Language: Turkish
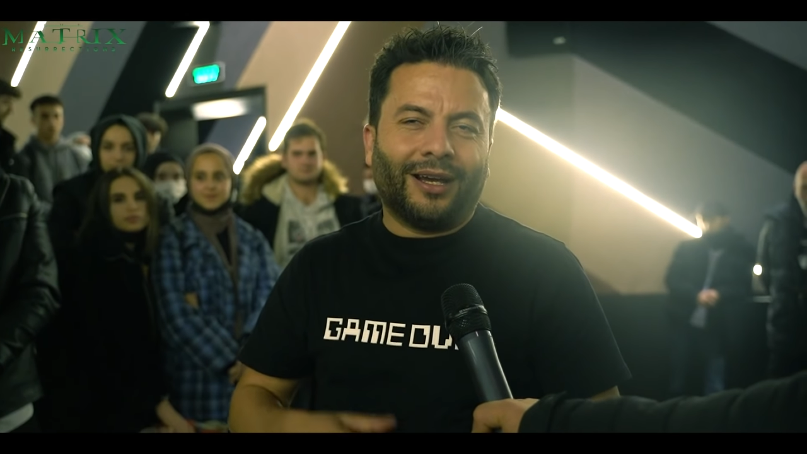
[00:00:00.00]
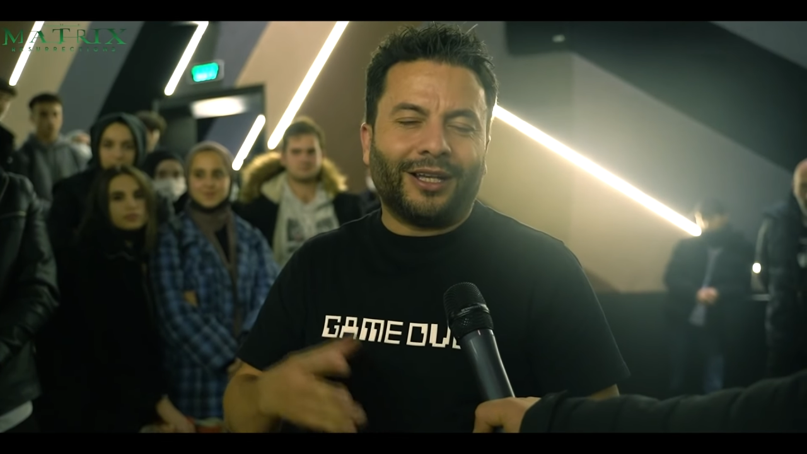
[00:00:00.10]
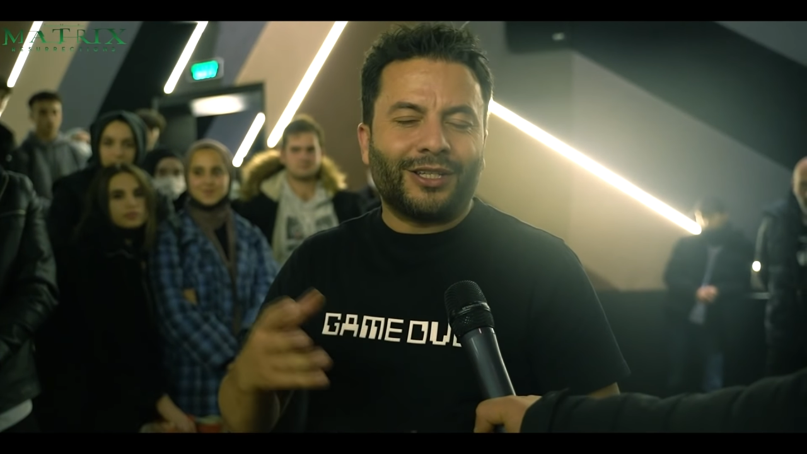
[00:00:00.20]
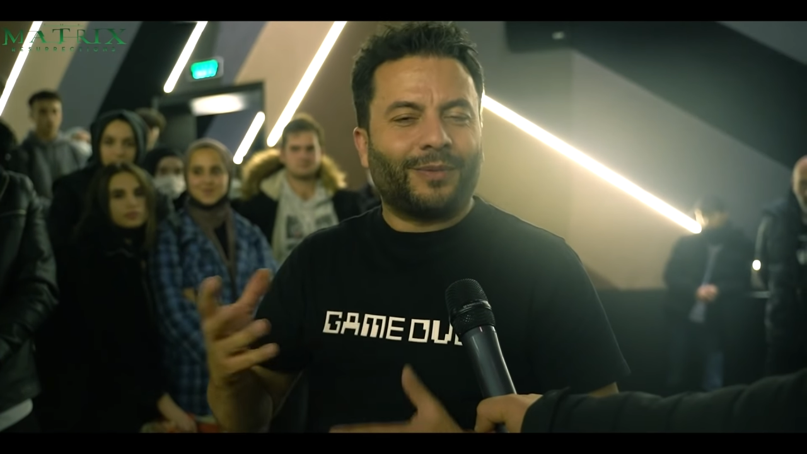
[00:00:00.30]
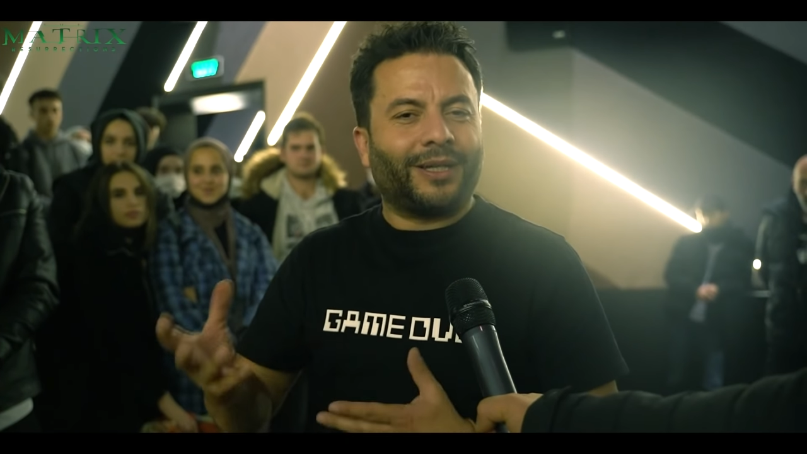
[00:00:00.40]

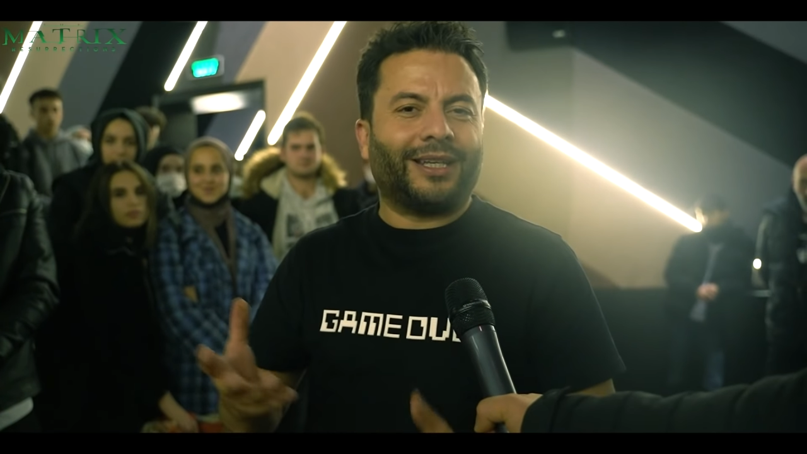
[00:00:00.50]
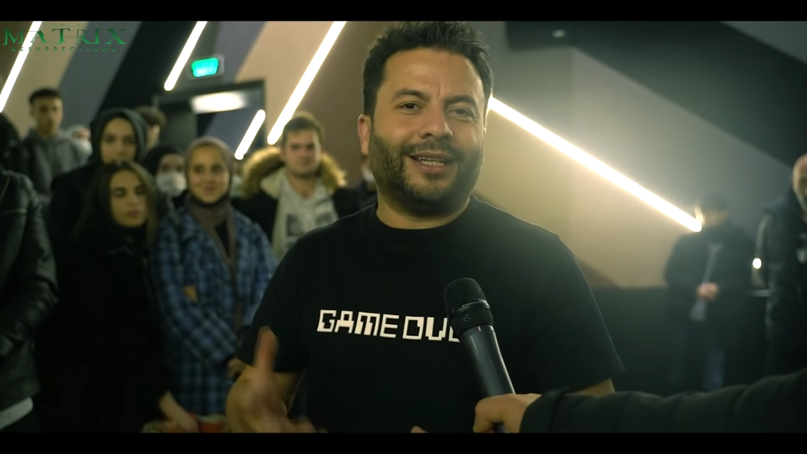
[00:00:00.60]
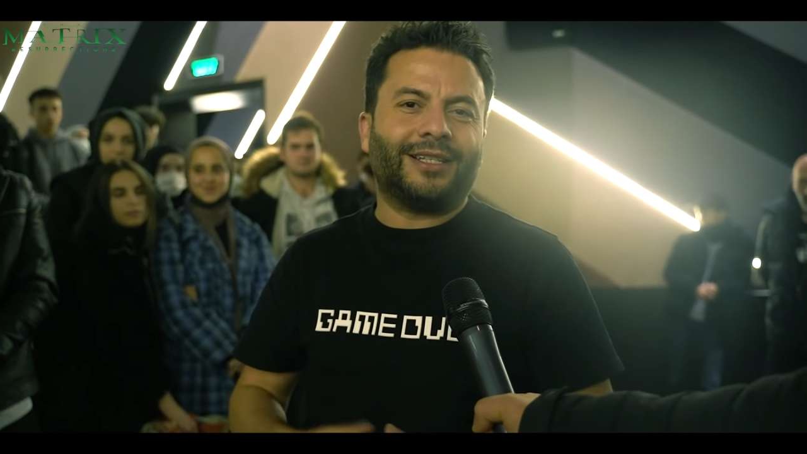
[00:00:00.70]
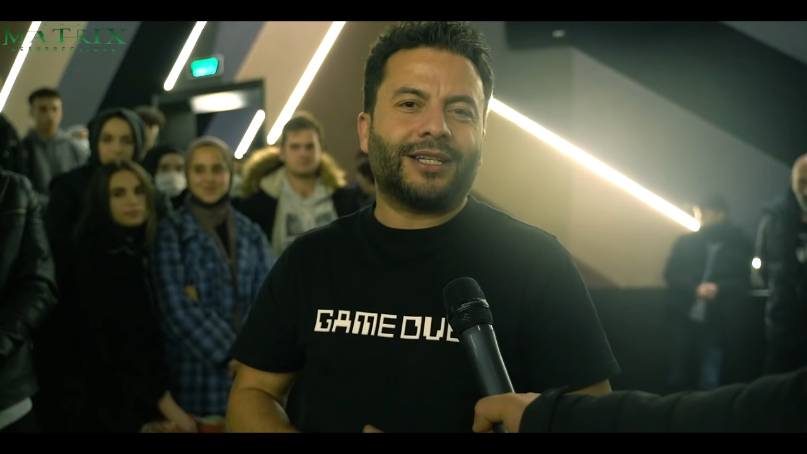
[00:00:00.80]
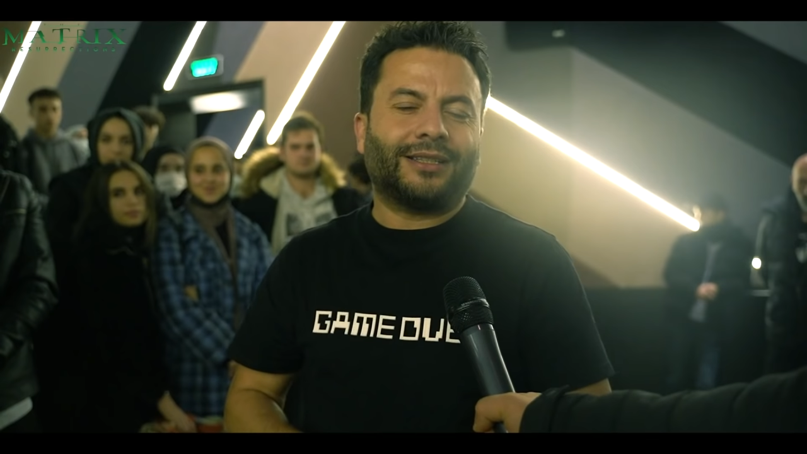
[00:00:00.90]
acaba
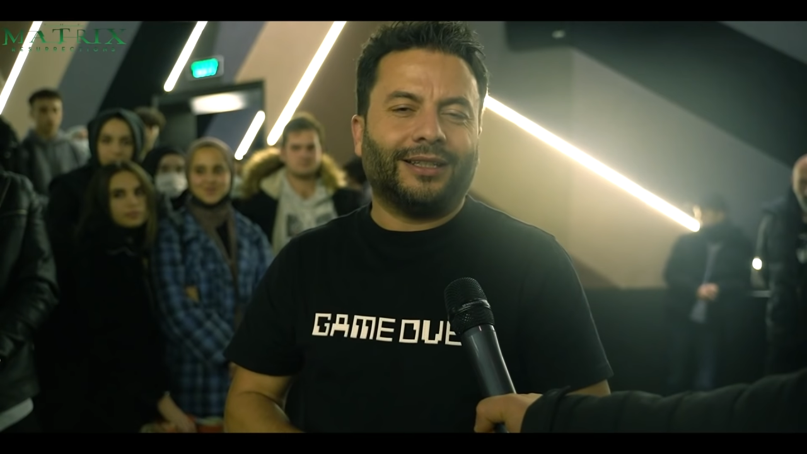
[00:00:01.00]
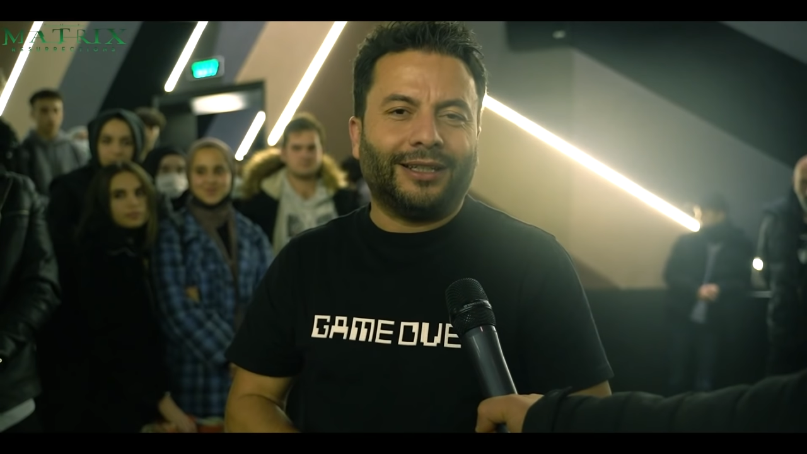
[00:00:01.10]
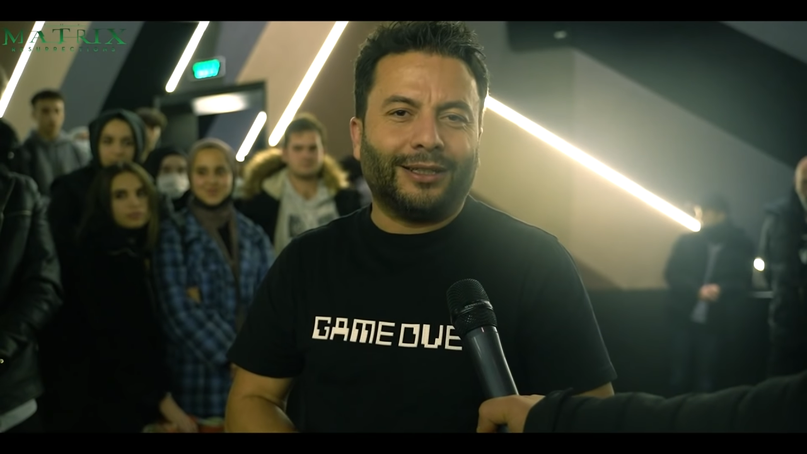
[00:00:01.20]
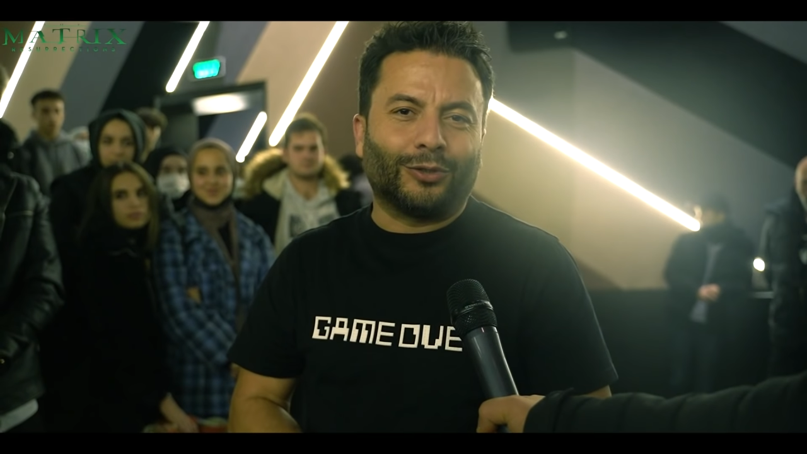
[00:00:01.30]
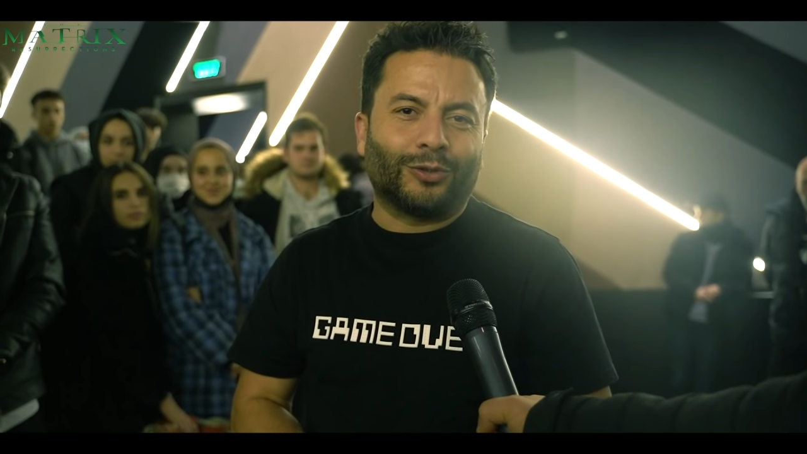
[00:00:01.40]
gelecekte
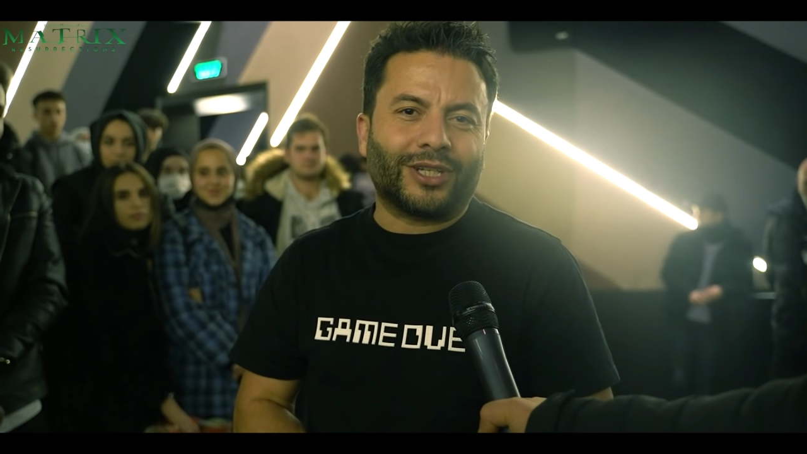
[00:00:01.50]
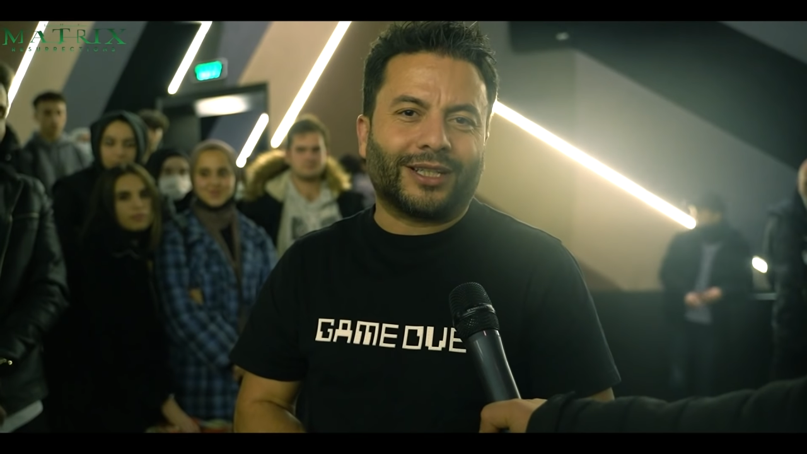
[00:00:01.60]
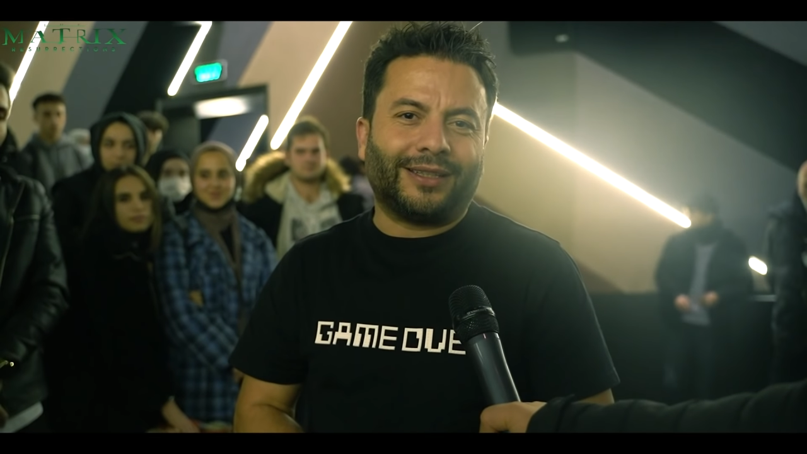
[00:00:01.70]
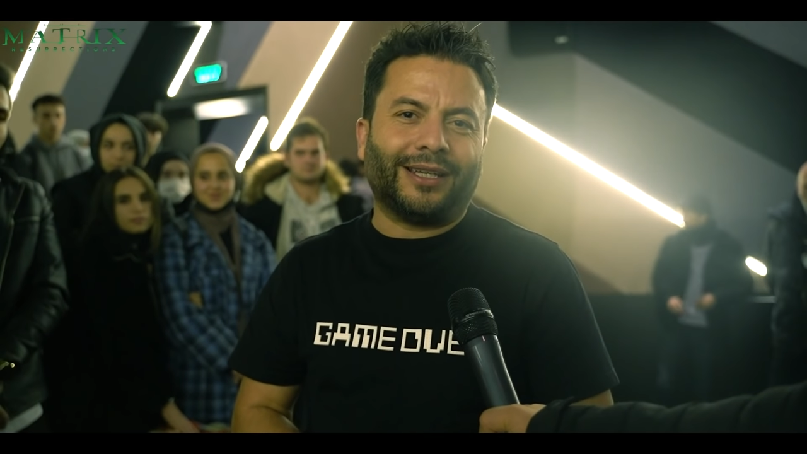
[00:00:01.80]
neler olacak